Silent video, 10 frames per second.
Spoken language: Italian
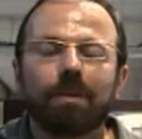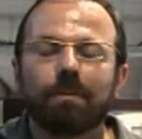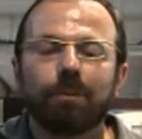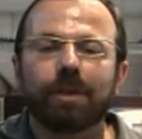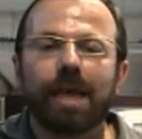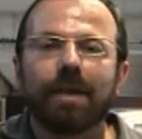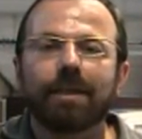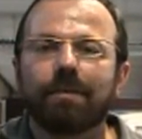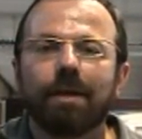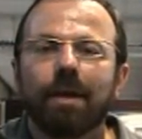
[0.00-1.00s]

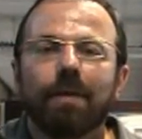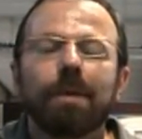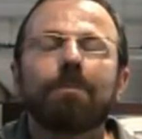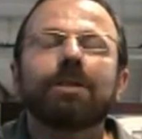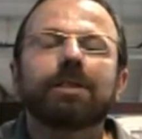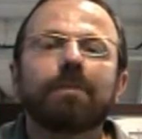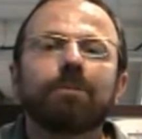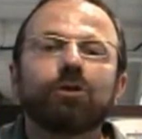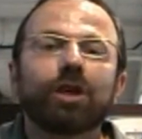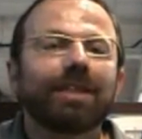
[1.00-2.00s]
bordante. Abbiamo
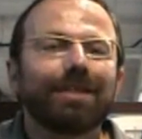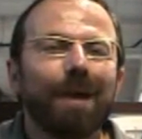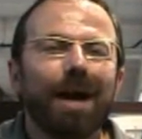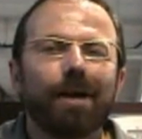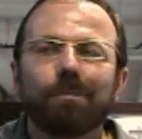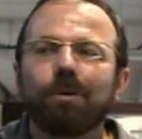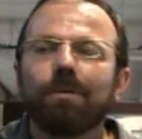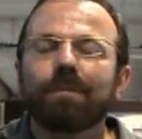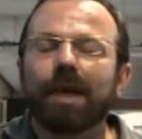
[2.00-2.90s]
l'esempio già di Barbo,